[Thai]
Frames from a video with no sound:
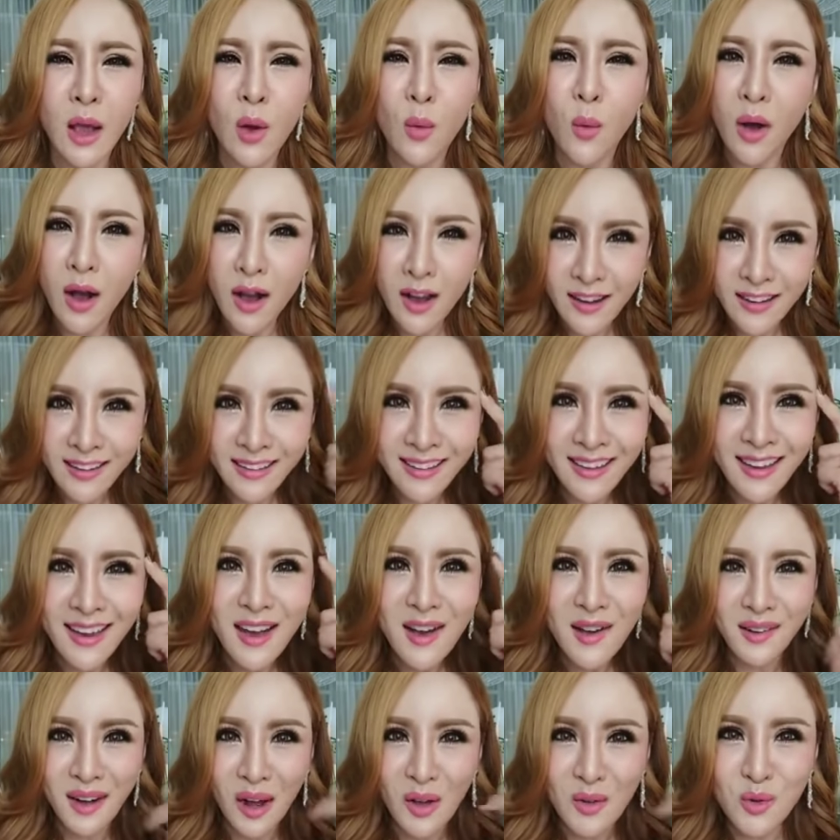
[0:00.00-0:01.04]
ว่าเฮ้ย
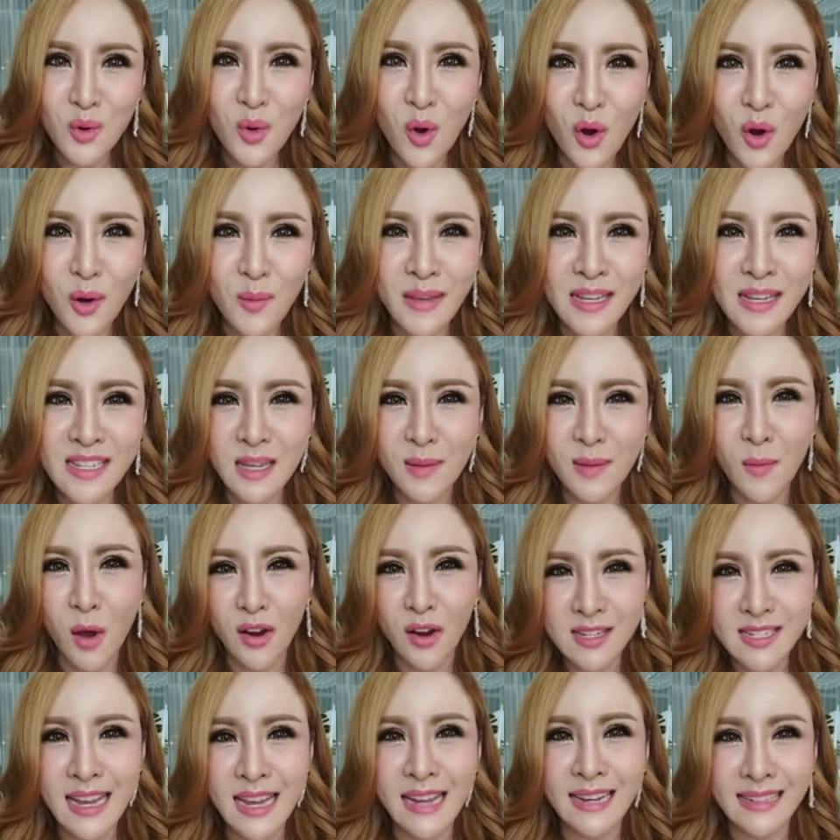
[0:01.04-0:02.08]
เราทุกคนมีสมอ
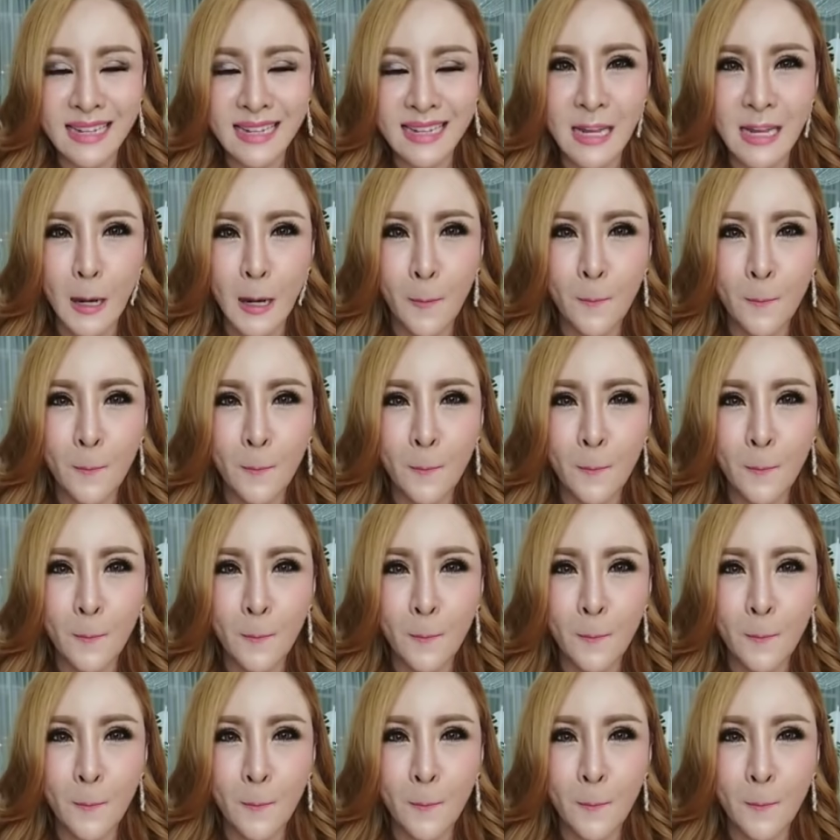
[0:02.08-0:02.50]
งเศรษฐี